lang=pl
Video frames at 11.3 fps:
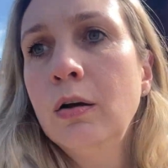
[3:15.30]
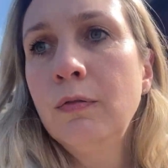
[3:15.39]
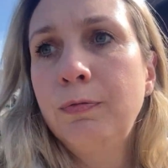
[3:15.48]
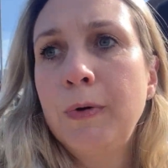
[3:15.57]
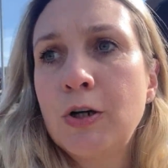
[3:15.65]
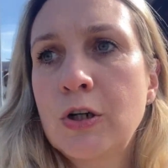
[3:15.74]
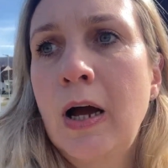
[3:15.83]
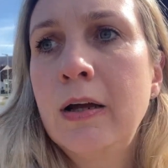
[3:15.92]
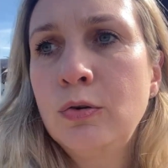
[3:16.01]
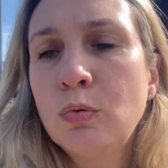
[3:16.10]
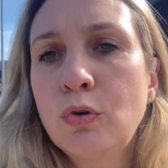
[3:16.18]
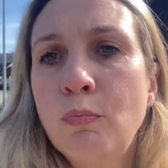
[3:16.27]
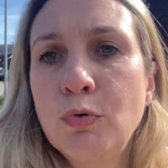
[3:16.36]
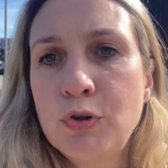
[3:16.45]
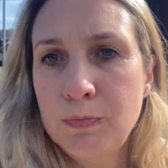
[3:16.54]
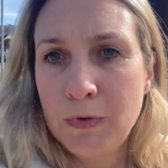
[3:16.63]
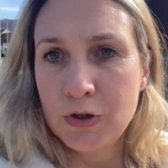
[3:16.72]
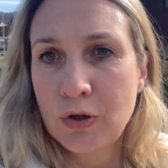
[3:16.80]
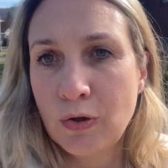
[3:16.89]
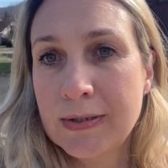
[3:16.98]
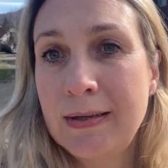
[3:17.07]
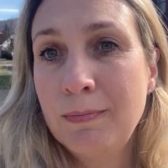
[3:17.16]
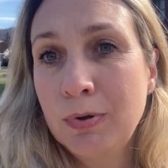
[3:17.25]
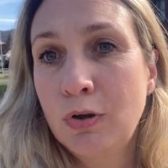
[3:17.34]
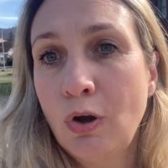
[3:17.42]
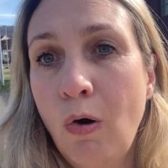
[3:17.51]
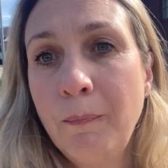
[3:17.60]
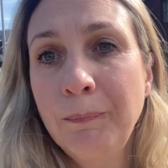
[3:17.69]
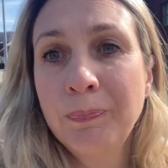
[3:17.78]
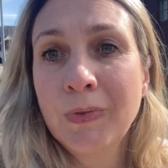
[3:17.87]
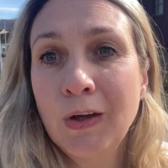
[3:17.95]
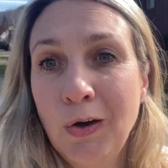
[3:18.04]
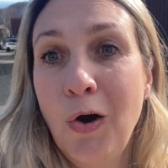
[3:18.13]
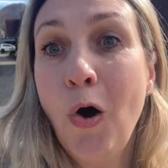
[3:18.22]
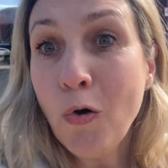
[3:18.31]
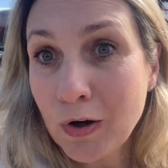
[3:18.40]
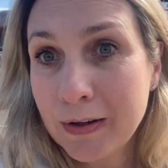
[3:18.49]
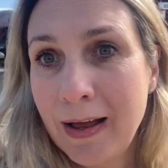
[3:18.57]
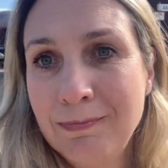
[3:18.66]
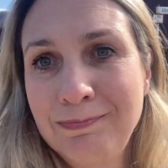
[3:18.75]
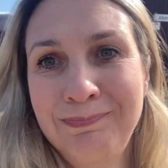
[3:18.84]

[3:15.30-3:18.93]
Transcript: w mieszkaniu, to musi mieć dostęp do okna,